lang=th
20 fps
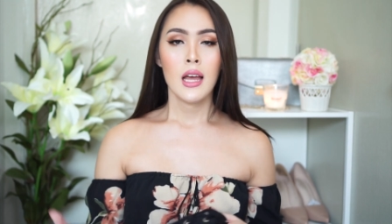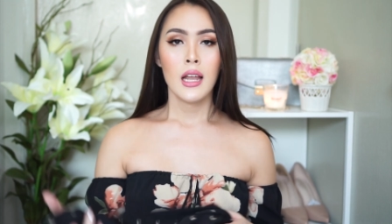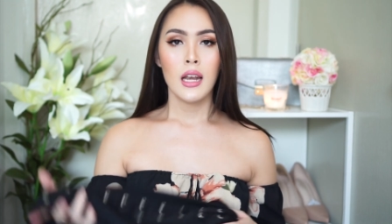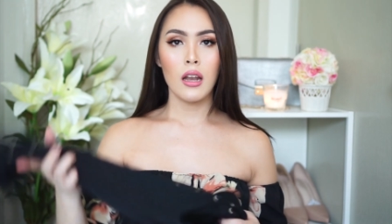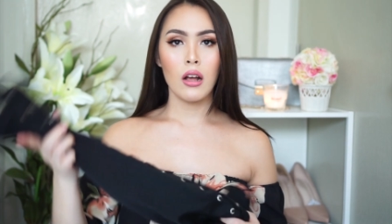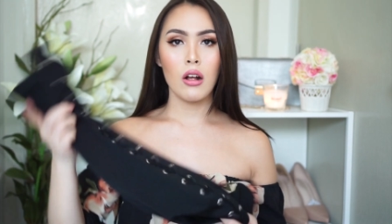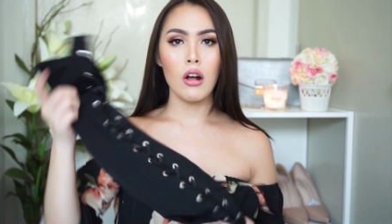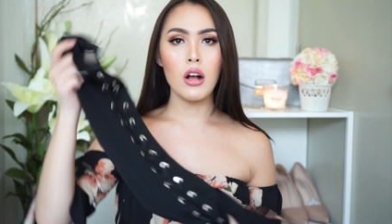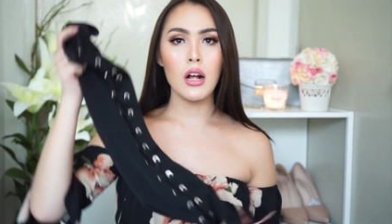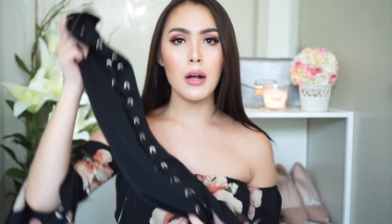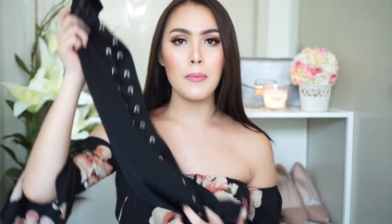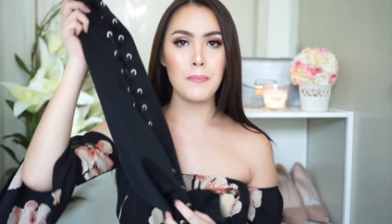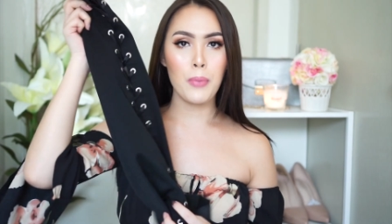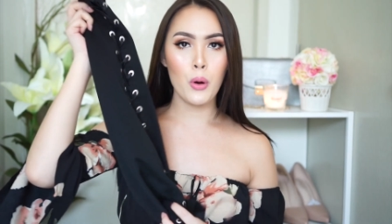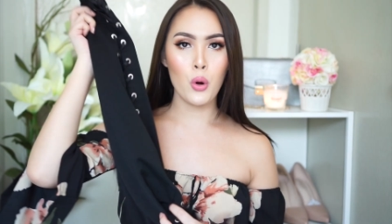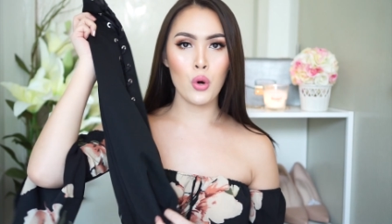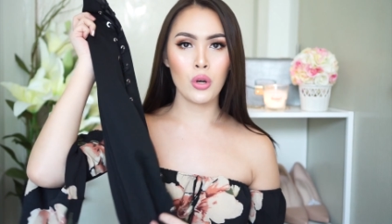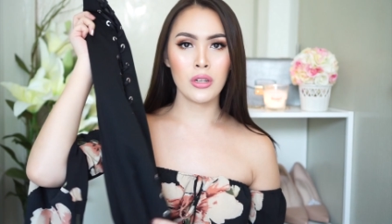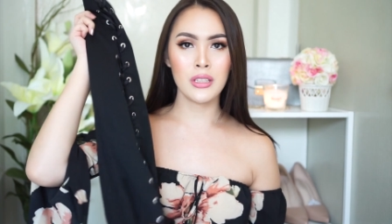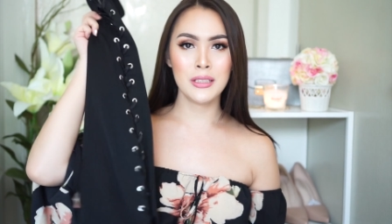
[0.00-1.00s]
แล้วก็กระโป
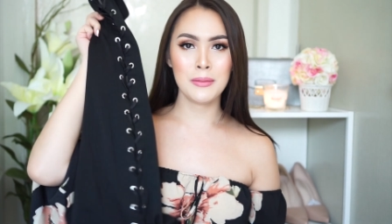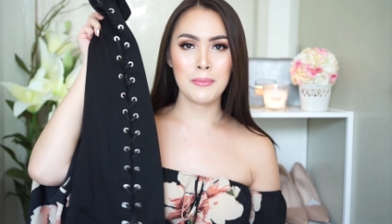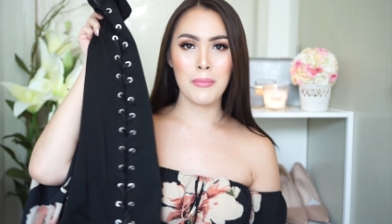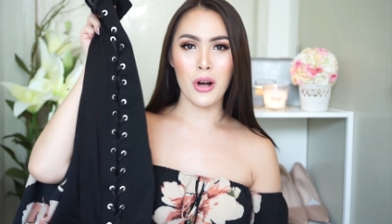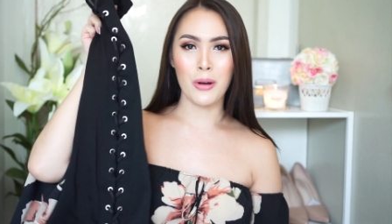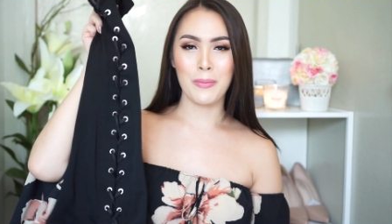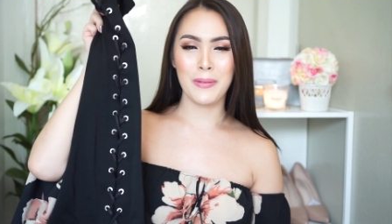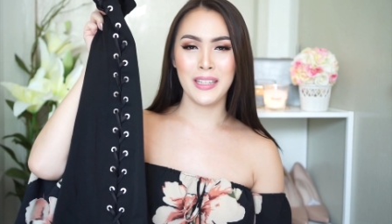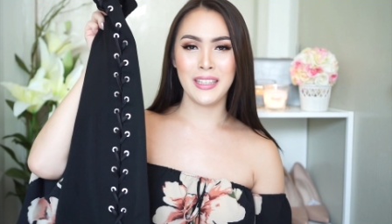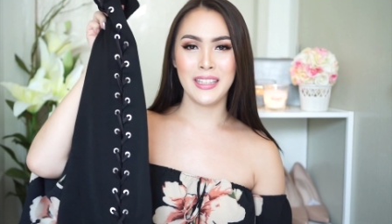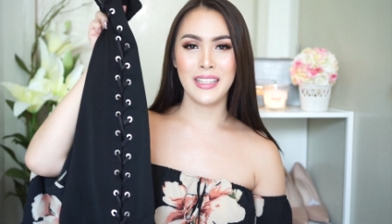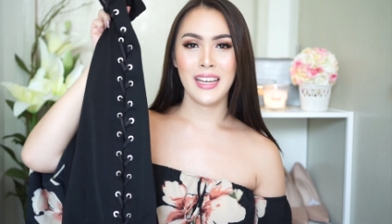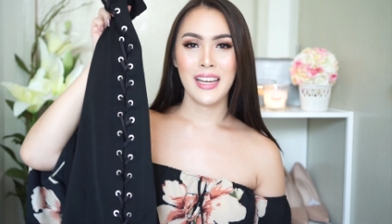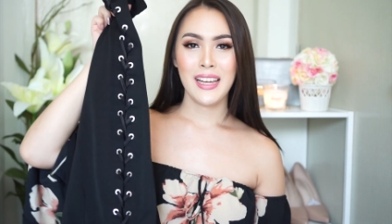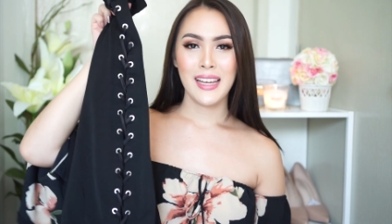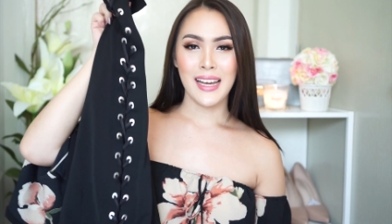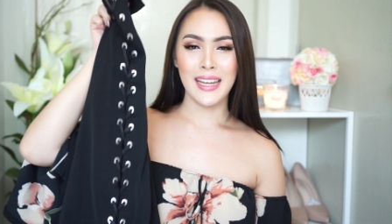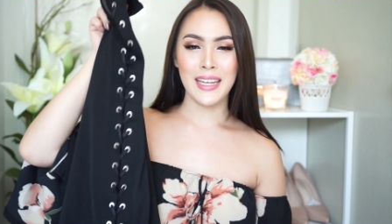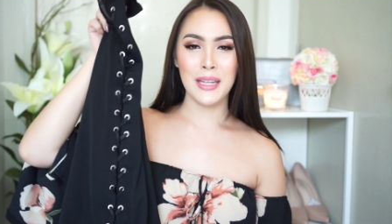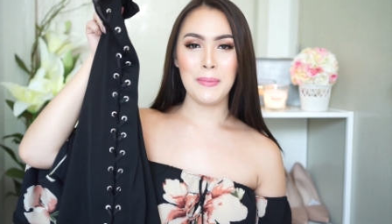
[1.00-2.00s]
รงลืมบอกเลย
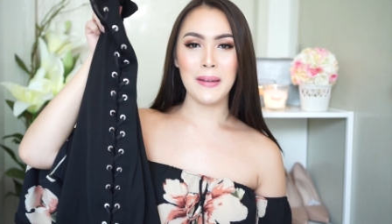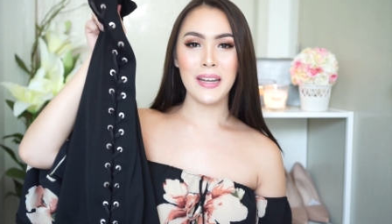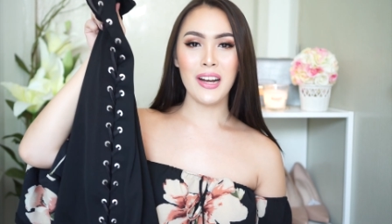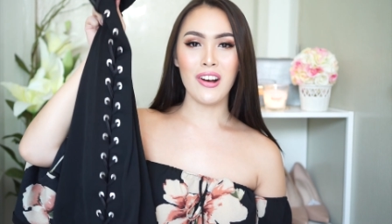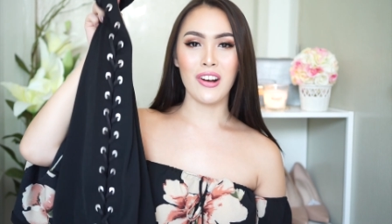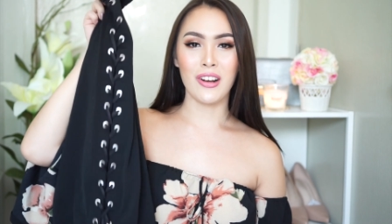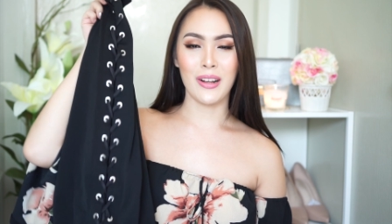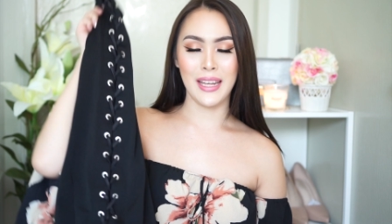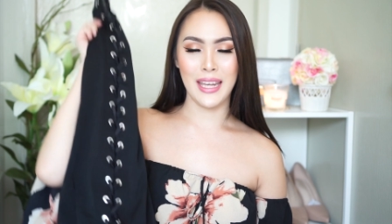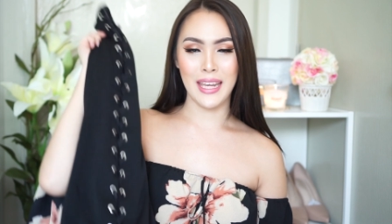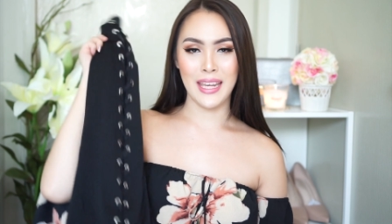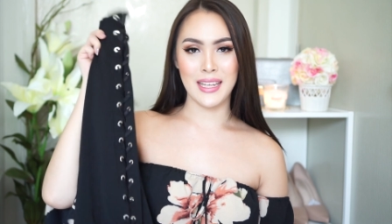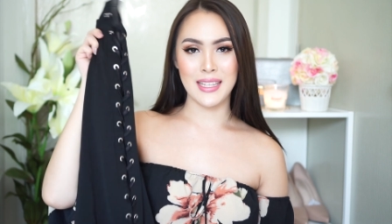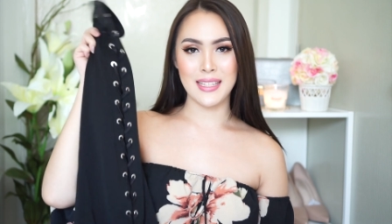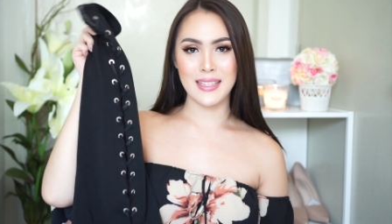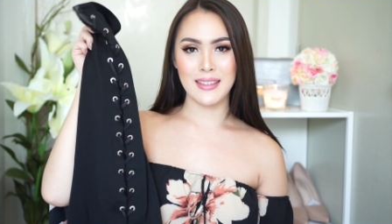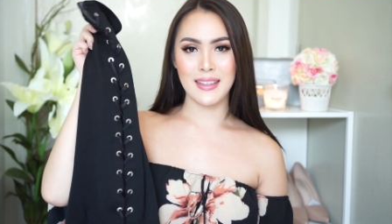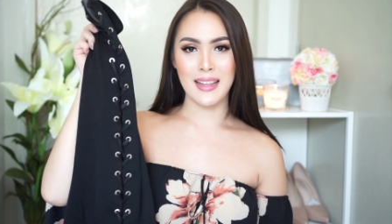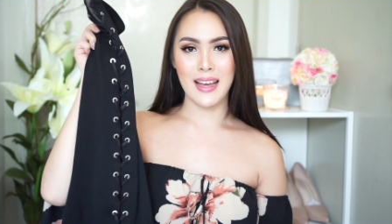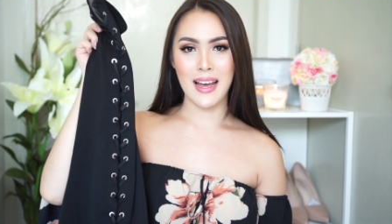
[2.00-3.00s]
อันนี้เป็นของเกส
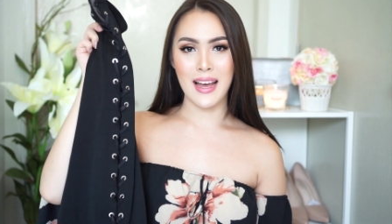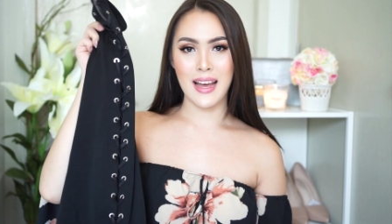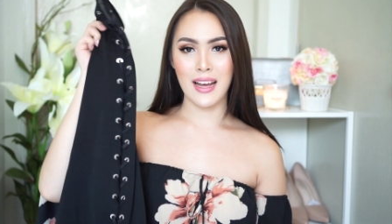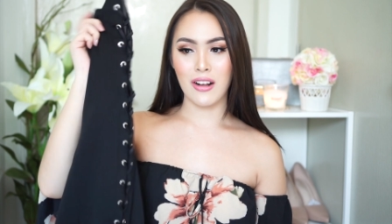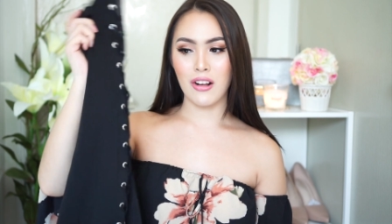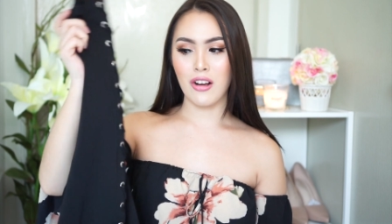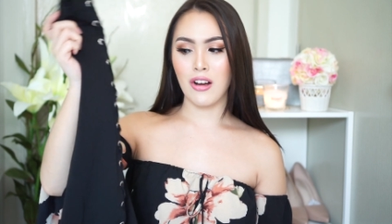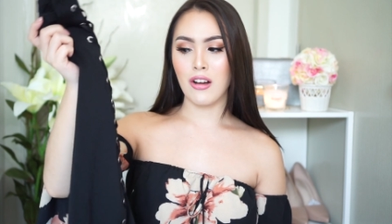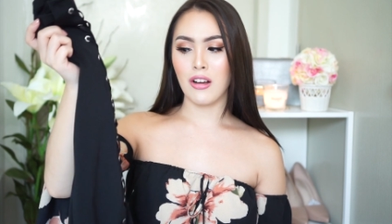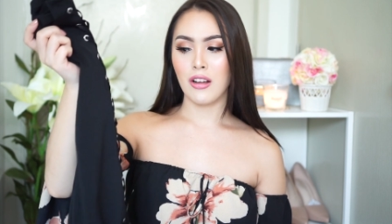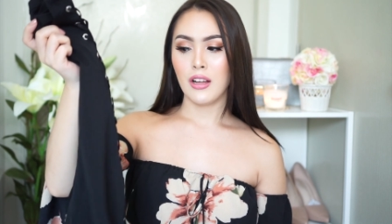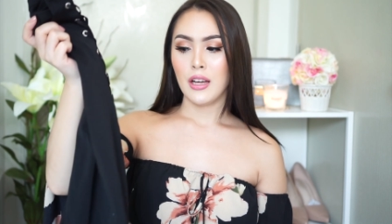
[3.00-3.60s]
นะคะก็